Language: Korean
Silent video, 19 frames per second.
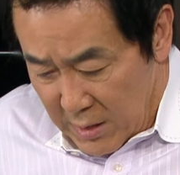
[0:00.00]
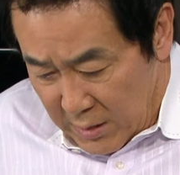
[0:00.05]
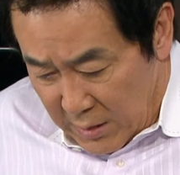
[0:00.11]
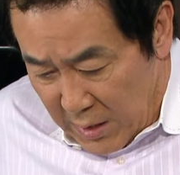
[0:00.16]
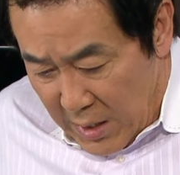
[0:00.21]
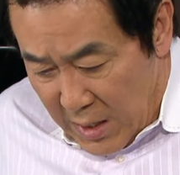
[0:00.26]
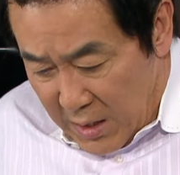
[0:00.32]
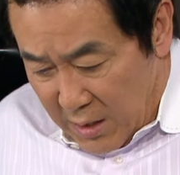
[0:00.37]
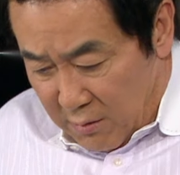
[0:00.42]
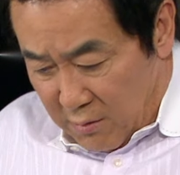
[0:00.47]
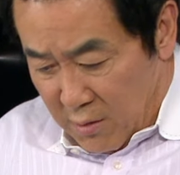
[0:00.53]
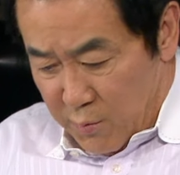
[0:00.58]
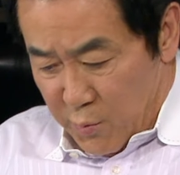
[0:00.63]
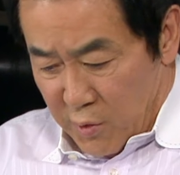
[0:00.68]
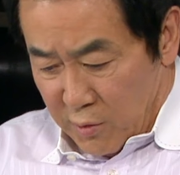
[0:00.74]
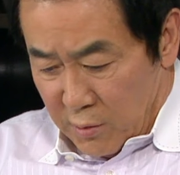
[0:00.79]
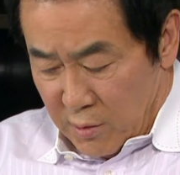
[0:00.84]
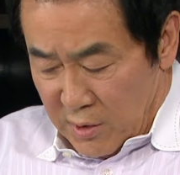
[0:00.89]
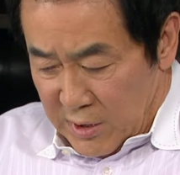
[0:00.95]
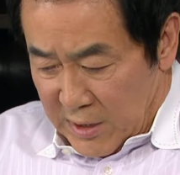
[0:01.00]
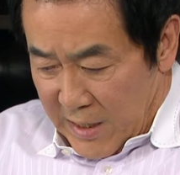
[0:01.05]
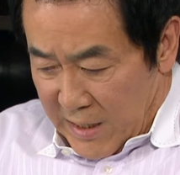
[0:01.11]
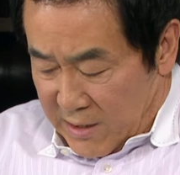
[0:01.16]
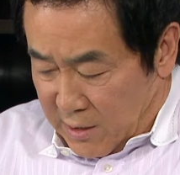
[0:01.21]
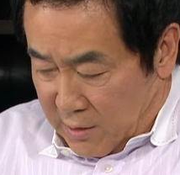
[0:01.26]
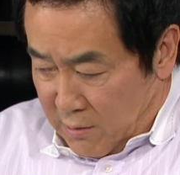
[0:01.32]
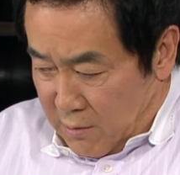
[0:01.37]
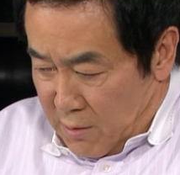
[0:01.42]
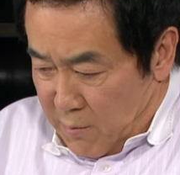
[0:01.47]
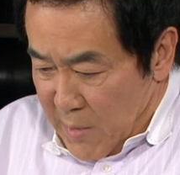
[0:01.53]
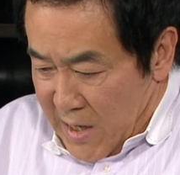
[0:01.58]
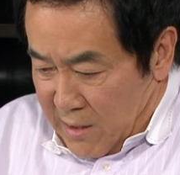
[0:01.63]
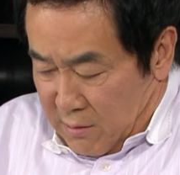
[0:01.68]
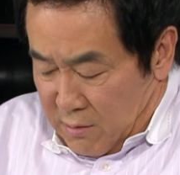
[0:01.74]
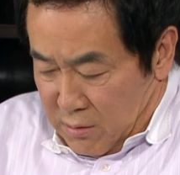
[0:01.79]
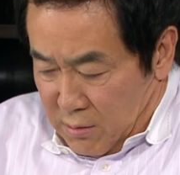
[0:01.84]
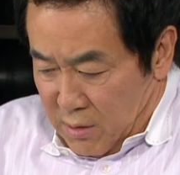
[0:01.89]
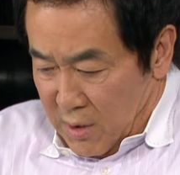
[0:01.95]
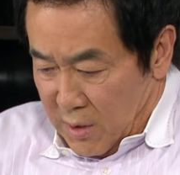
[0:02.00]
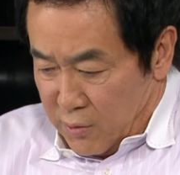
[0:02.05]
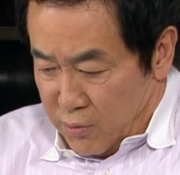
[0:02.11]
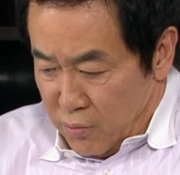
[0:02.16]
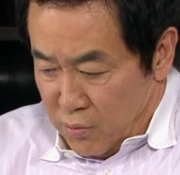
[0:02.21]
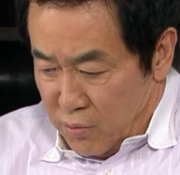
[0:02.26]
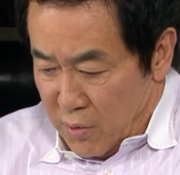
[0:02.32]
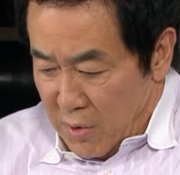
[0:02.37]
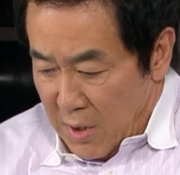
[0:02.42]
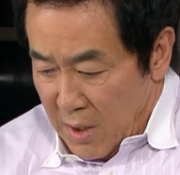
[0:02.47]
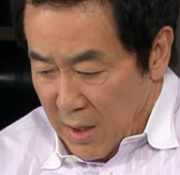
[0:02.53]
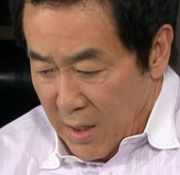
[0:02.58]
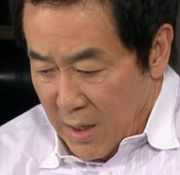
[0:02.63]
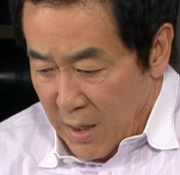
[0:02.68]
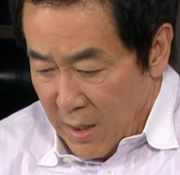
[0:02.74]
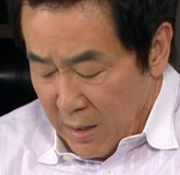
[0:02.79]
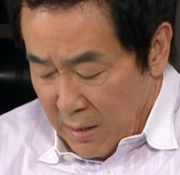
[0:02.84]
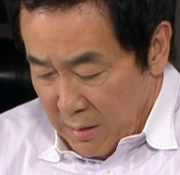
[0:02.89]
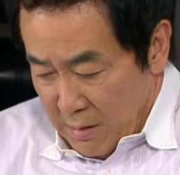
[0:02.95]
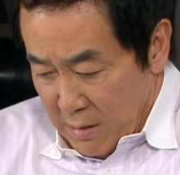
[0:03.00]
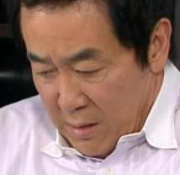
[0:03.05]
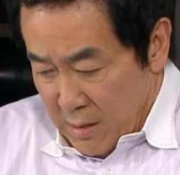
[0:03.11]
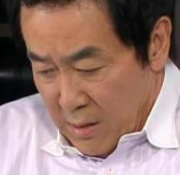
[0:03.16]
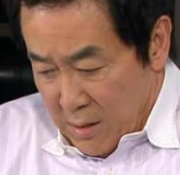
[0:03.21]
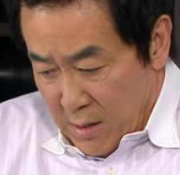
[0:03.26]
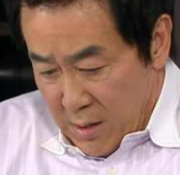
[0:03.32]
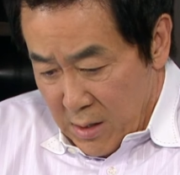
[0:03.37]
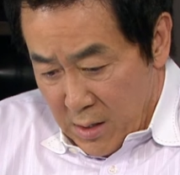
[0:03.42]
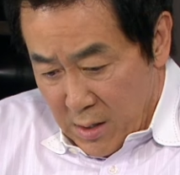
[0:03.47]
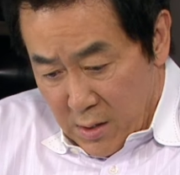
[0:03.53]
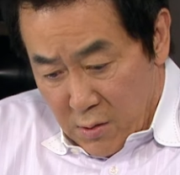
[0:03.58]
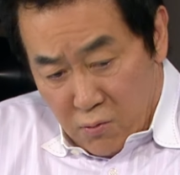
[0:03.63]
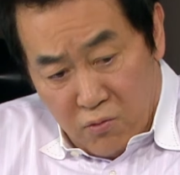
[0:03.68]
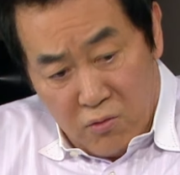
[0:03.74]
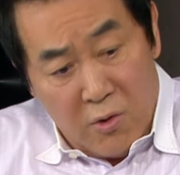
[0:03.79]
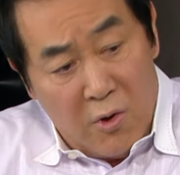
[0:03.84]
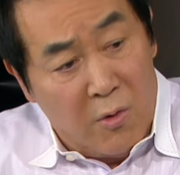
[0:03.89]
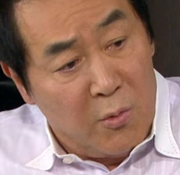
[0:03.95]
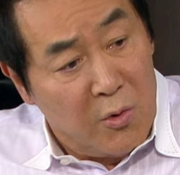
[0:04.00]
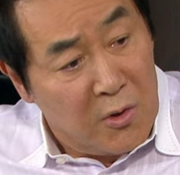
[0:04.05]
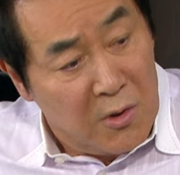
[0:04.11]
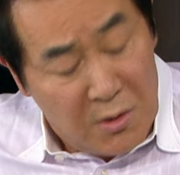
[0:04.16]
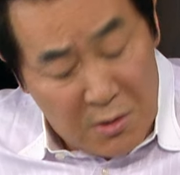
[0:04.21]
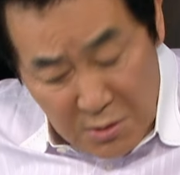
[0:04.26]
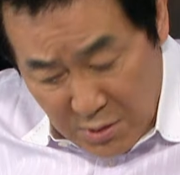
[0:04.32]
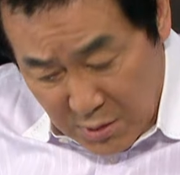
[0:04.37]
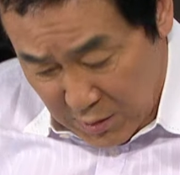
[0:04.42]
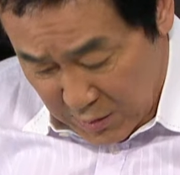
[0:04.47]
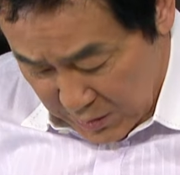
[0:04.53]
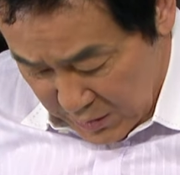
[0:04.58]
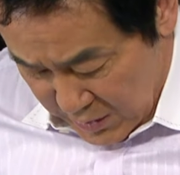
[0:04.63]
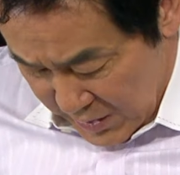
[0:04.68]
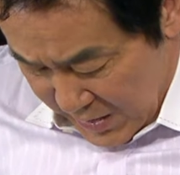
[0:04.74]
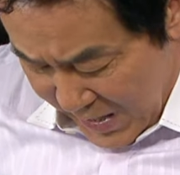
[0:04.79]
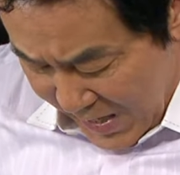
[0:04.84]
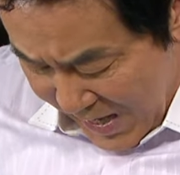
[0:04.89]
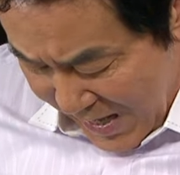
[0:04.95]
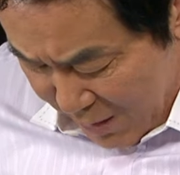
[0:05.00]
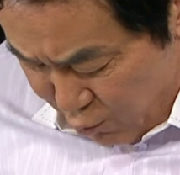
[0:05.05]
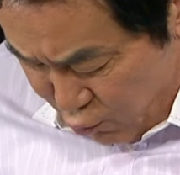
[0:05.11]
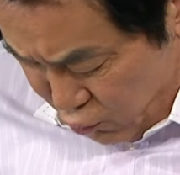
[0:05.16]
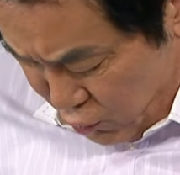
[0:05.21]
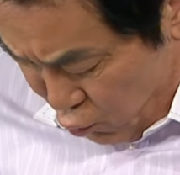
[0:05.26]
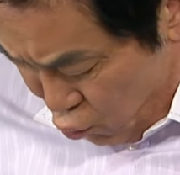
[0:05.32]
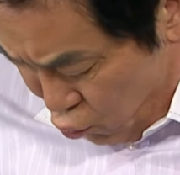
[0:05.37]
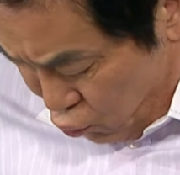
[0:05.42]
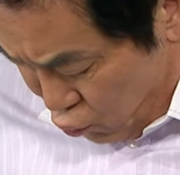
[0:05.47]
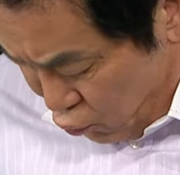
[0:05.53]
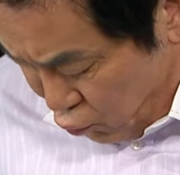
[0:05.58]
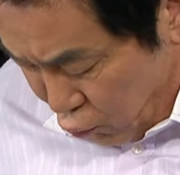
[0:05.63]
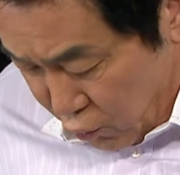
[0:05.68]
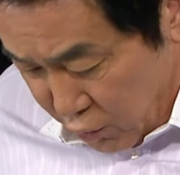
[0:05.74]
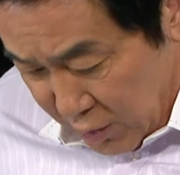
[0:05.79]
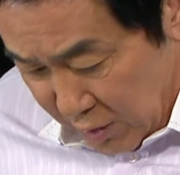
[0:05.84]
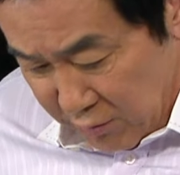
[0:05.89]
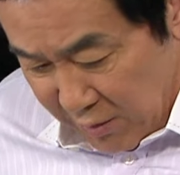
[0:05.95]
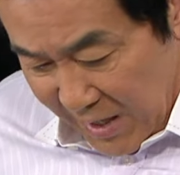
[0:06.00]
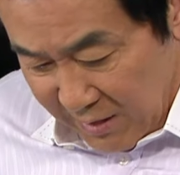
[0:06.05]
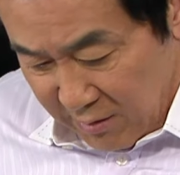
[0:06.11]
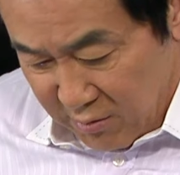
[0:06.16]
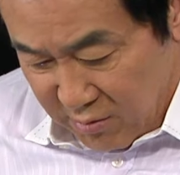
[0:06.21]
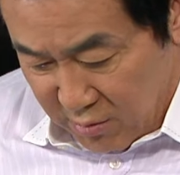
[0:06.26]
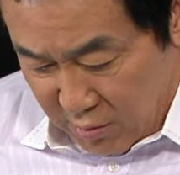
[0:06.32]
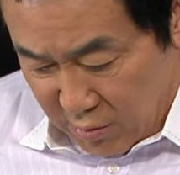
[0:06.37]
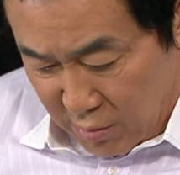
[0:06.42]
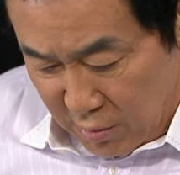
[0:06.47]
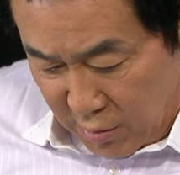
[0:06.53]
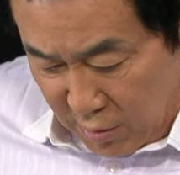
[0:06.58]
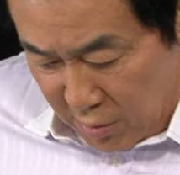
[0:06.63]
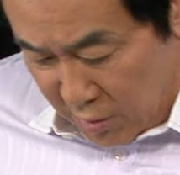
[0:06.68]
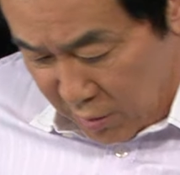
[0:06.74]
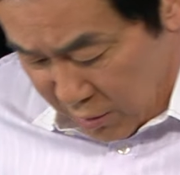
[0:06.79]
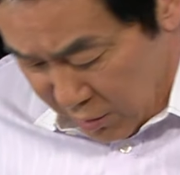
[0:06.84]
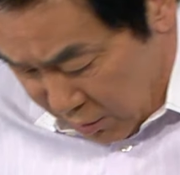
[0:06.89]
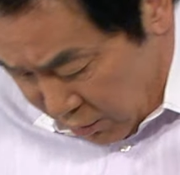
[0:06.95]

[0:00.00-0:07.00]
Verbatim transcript: 나이 들면은 자식들 말 들어야 좋은데 우리 어머니는 아무리 옳은 소리라도 안 들어.